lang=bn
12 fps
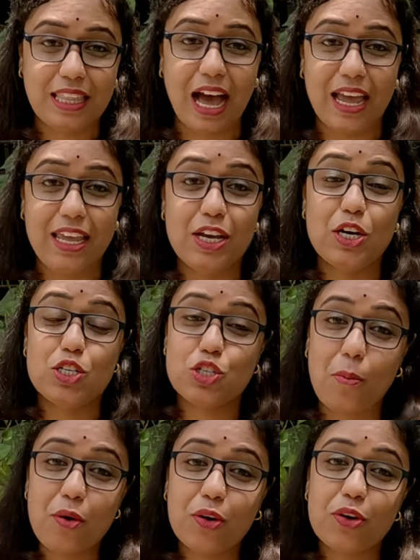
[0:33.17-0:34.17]
তাই
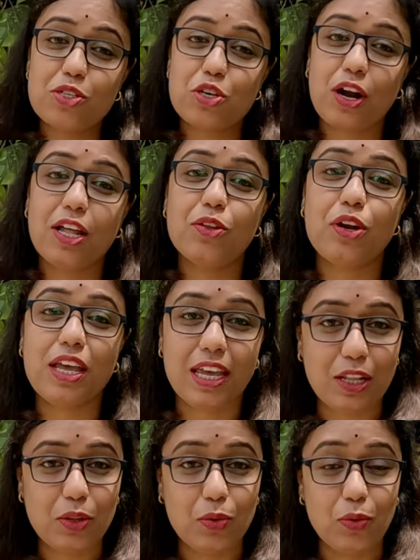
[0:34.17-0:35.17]
সমগ্র সনাতনী
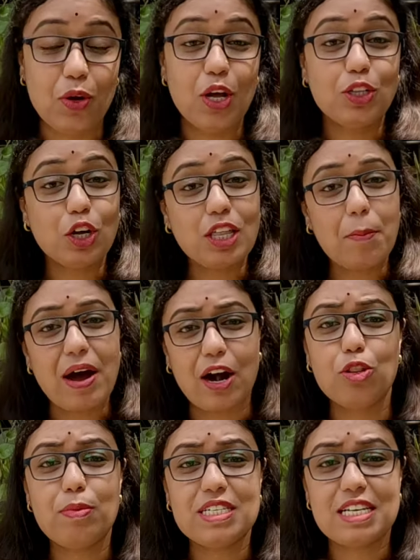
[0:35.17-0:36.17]
হিন্দু তথা
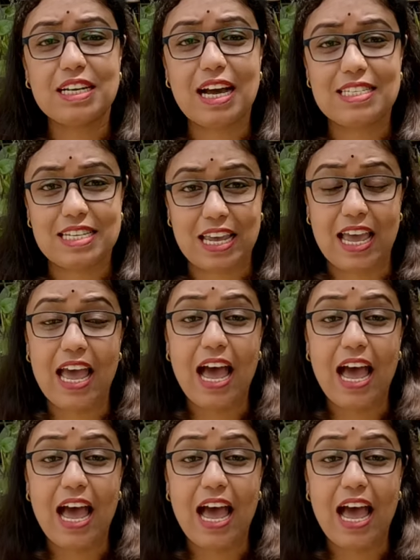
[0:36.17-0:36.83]
ভারতবাসীর কাছে